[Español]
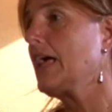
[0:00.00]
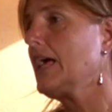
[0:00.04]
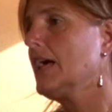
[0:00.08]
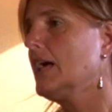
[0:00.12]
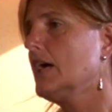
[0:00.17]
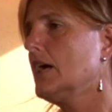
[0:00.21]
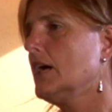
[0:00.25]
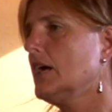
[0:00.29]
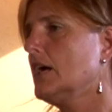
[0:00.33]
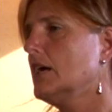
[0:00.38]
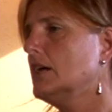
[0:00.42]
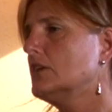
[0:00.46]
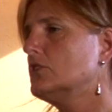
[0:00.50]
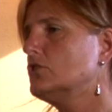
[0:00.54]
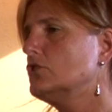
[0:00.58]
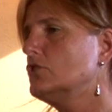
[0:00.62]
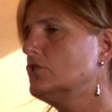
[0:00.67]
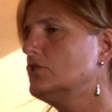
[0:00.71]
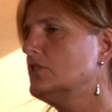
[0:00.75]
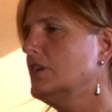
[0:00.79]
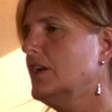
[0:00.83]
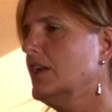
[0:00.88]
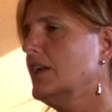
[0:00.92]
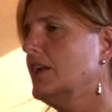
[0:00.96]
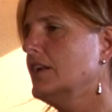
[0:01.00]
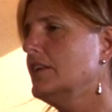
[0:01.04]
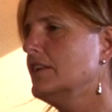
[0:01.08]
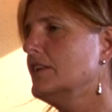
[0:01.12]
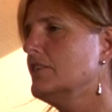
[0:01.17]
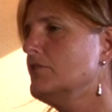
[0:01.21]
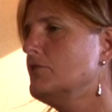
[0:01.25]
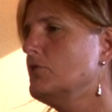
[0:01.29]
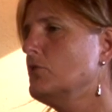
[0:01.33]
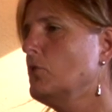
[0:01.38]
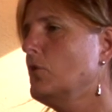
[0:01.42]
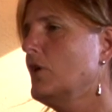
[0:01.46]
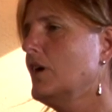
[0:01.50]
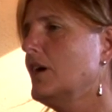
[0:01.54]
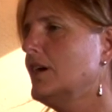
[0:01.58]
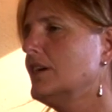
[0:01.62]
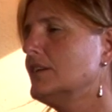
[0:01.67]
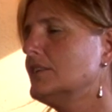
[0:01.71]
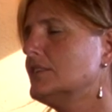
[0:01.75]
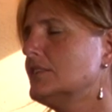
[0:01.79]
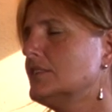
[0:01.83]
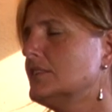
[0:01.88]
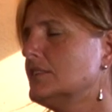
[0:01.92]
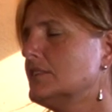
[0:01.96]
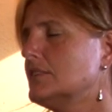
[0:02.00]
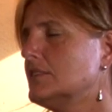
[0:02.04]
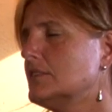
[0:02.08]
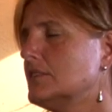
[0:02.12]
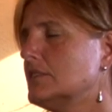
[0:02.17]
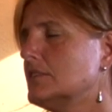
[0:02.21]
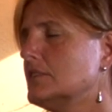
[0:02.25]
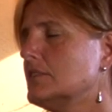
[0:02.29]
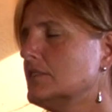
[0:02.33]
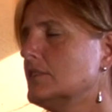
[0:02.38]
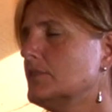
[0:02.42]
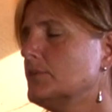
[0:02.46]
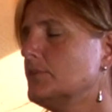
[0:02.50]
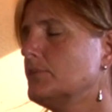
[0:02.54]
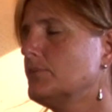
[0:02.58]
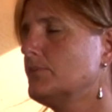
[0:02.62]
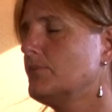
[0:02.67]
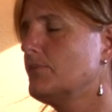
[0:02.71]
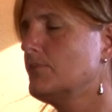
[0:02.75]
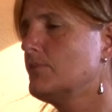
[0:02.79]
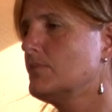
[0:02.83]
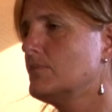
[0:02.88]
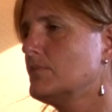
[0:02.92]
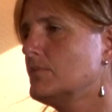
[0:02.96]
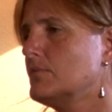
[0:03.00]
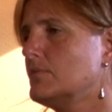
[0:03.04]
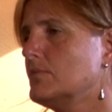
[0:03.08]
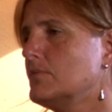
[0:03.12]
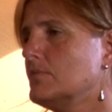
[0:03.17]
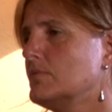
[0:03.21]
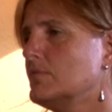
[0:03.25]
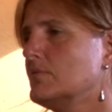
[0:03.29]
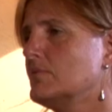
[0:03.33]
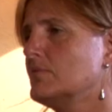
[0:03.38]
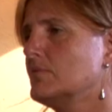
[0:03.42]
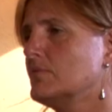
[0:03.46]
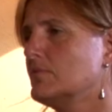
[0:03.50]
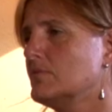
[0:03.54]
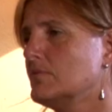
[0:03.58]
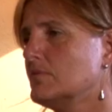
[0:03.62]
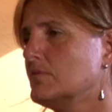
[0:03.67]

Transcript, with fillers: Por eso decían la ley de fuga. La ley de fugas